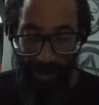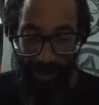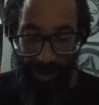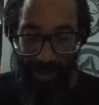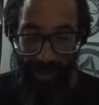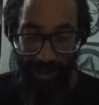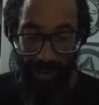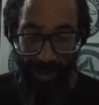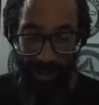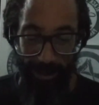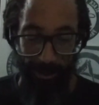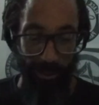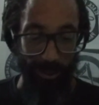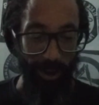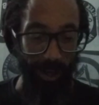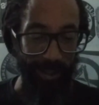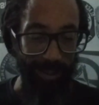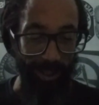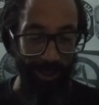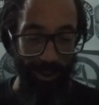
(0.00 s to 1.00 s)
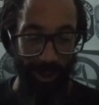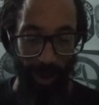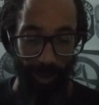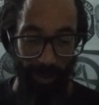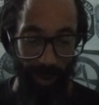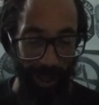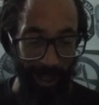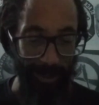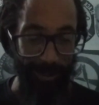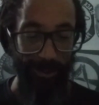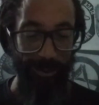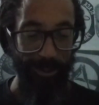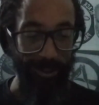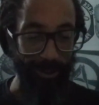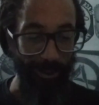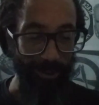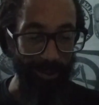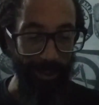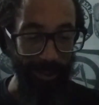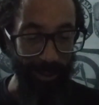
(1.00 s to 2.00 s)
é, e os cortejamentos e os
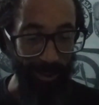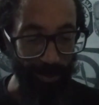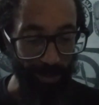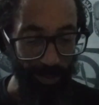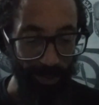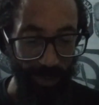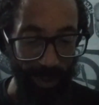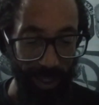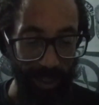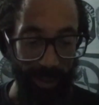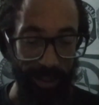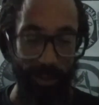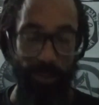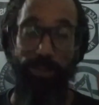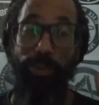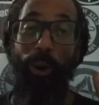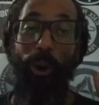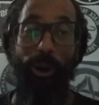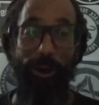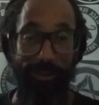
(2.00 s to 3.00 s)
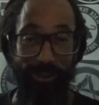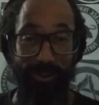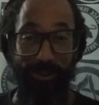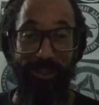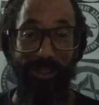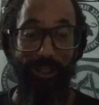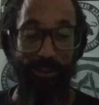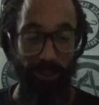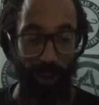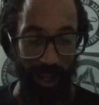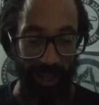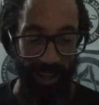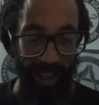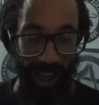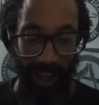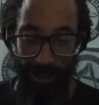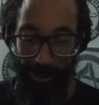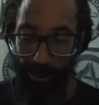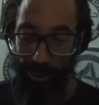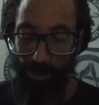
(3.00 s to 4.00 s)
seus despojos
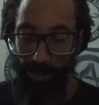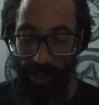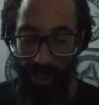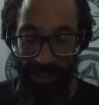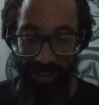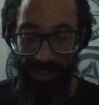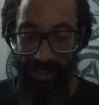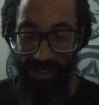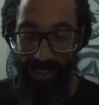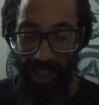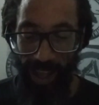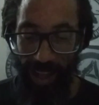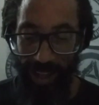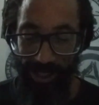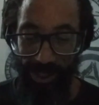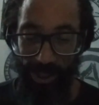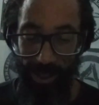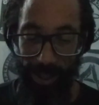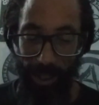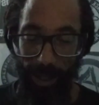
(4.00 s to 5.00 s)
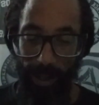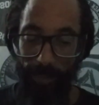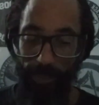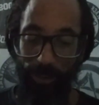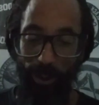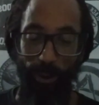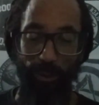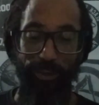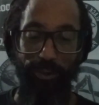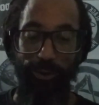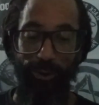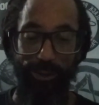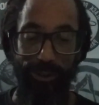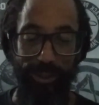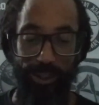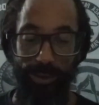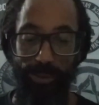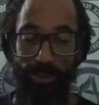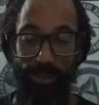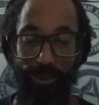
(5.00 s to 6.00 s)
espalhados pela cidade não
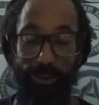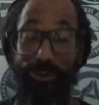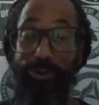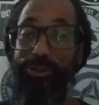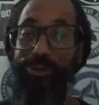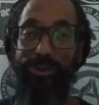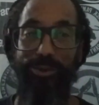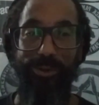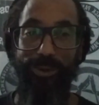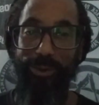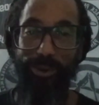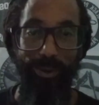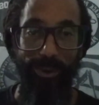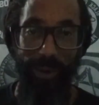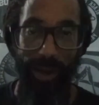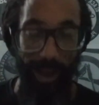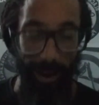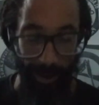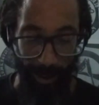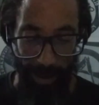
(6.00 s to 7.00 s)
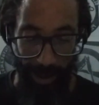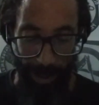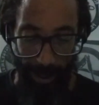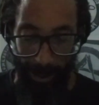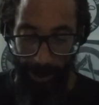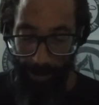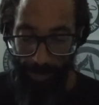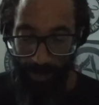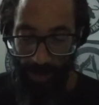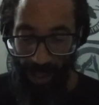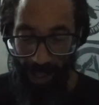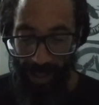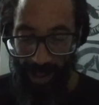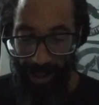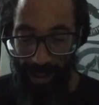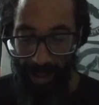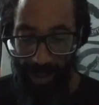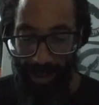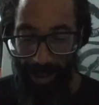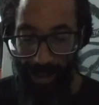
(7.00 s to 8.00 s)
fosse muito cruel.
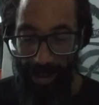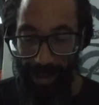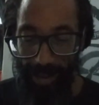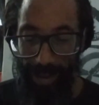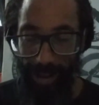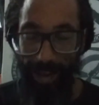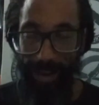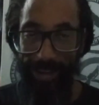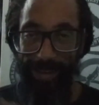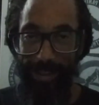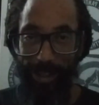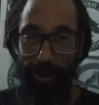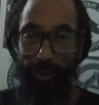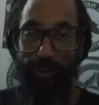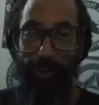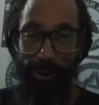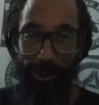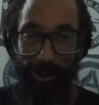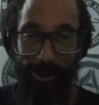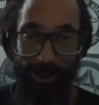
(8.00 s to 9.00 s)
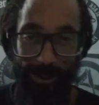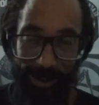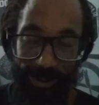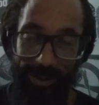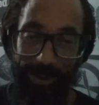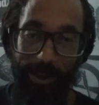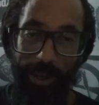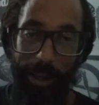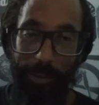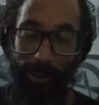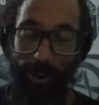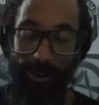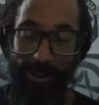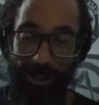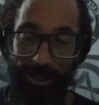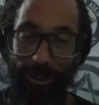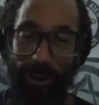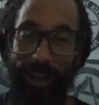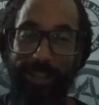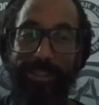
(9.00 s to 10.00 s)
É, ainda foram é,
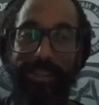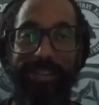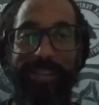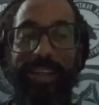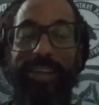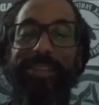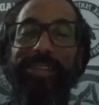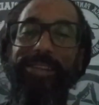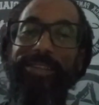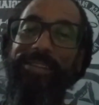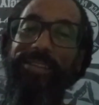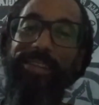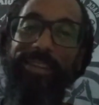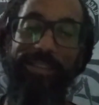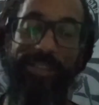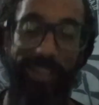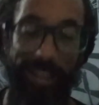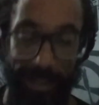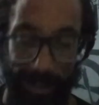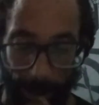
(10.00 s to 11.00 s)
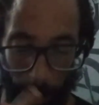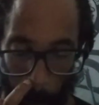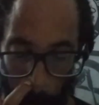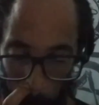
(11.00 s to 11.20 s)
amaldiçoados até a terceira geração